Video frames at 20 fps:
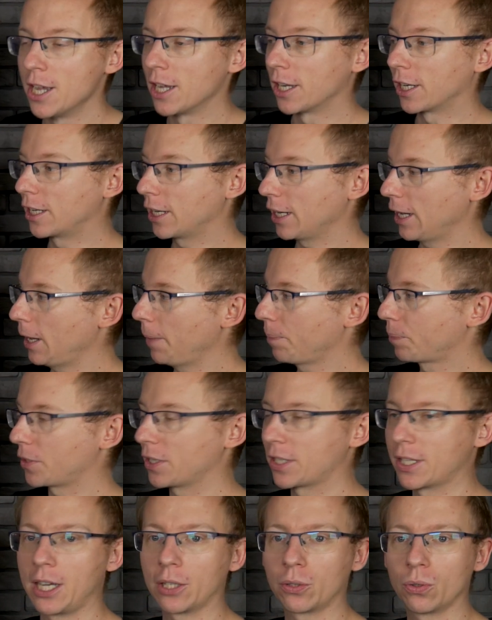Gra
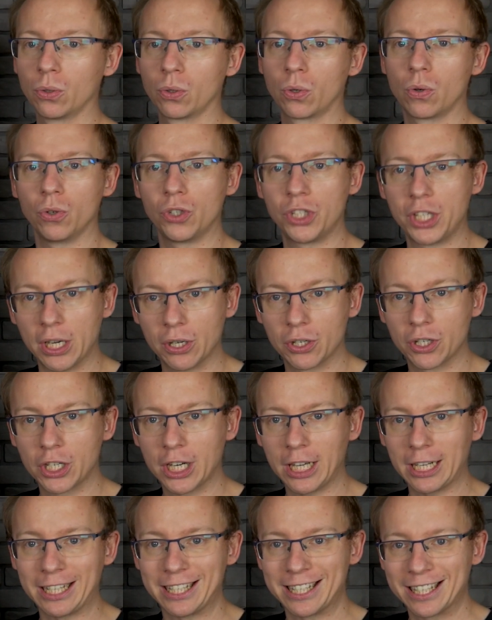z gatunku
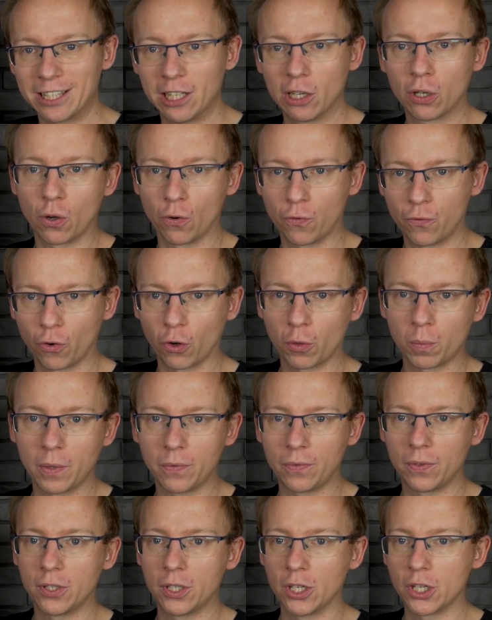cięższa i nie tylko w formie
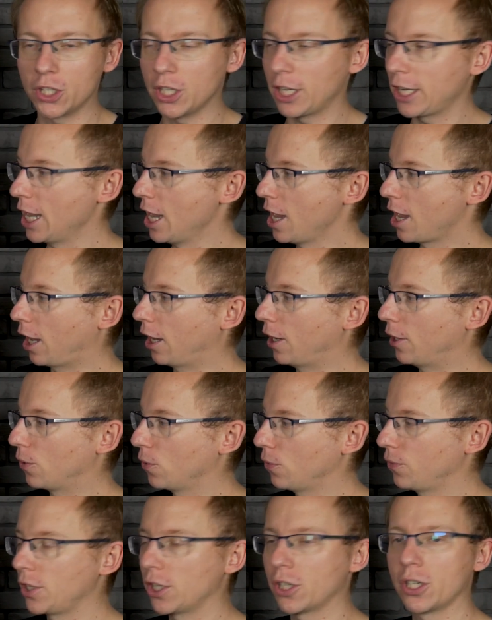fizycznej, ale
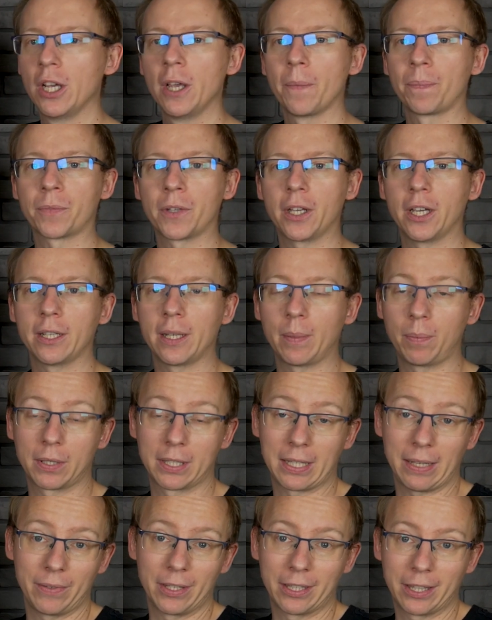również na
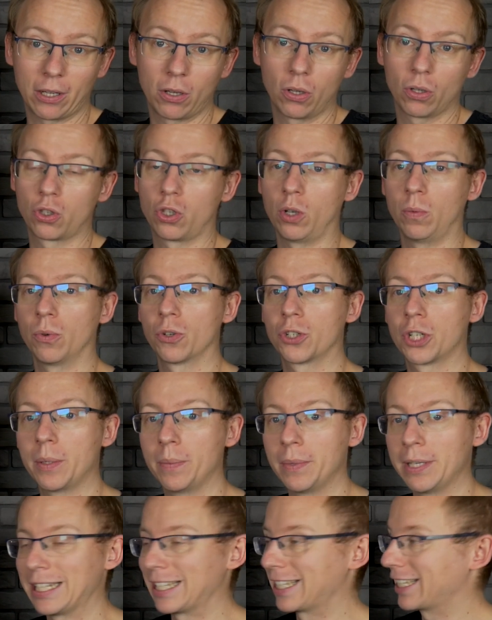podstawie tego, co
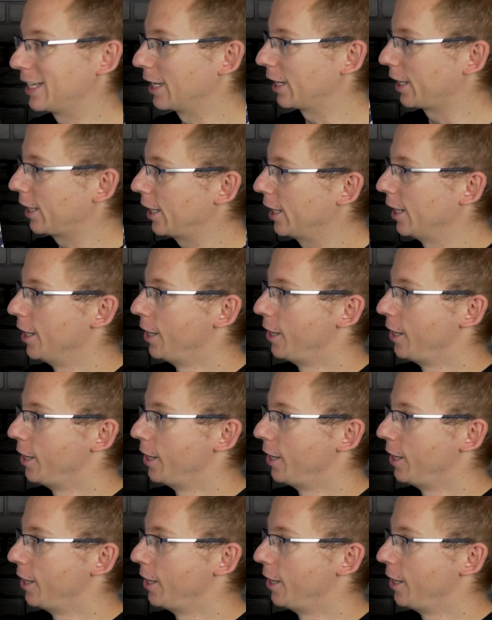możemy z gry